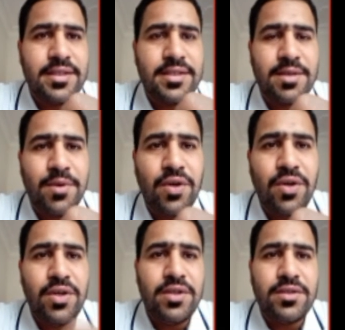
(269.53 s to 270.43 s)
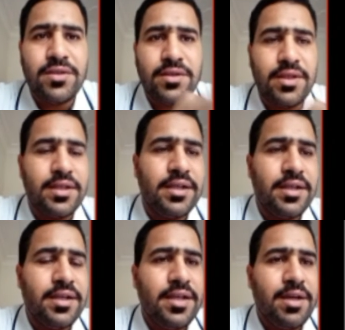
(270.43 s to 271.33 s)
سي بون
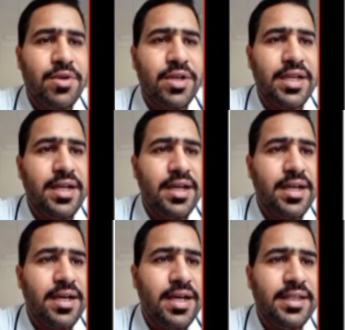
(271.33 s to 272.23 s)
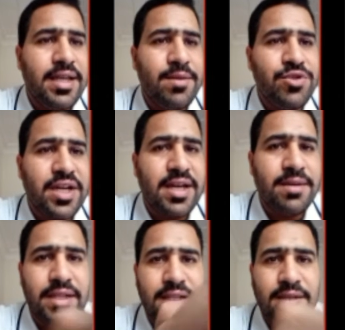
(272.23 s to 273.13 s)
آه نمر الى عددا
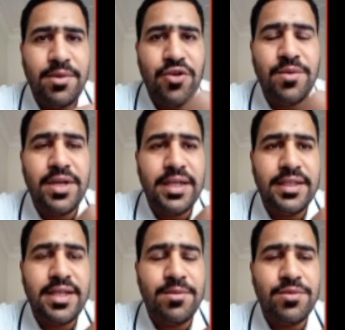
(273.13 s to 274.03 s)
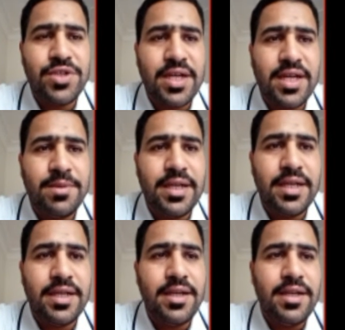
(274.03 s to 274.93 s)
متقابلين المعلوم عددا
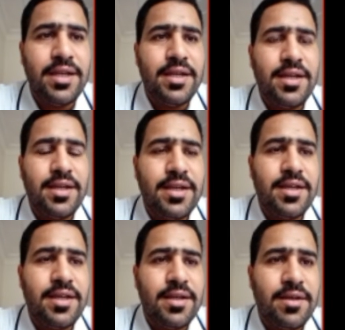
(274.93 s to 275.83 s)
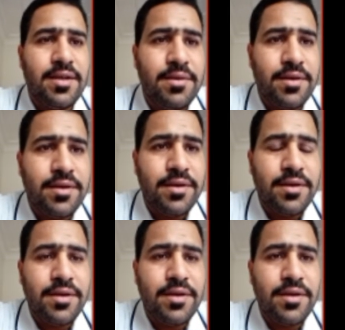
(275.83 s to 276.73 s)
متقابلين
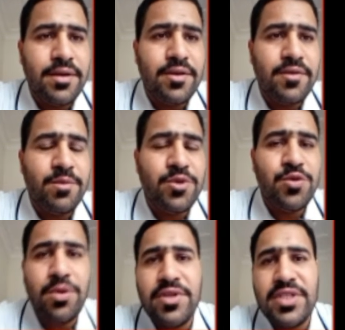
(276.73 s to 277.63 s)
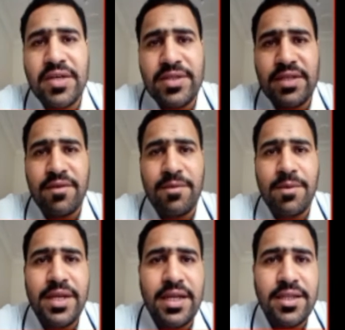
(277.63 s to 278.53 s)
آه مجموعة من يساوي الصفر ما
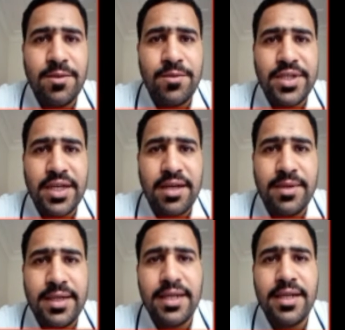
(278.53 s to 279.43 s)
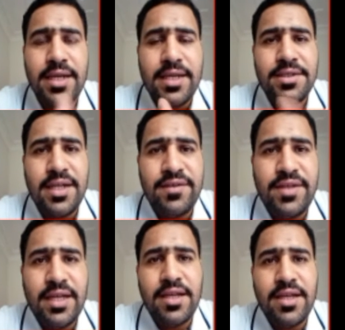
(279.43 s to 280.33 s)
معنى عددان متقابلان تعريف
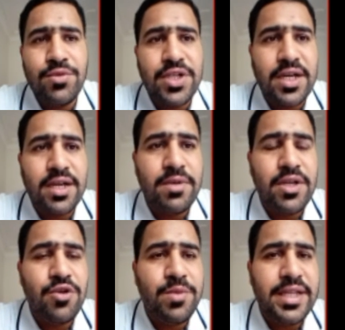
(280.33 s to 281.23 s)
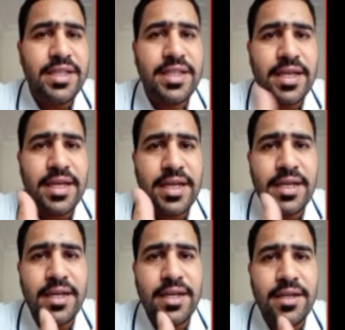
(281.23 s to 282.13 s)
العددان المتقابلان هما
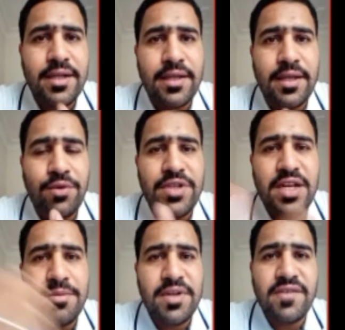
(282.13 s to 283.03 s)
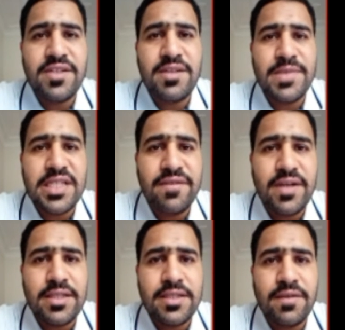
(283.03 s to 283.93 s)
عددان يبعدان بنفس المسافة
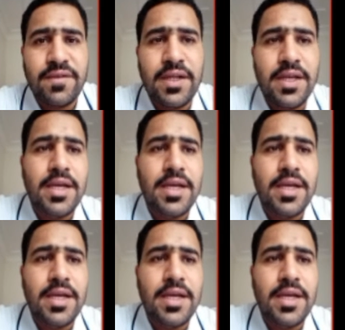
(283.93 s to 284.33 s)
عن الصفر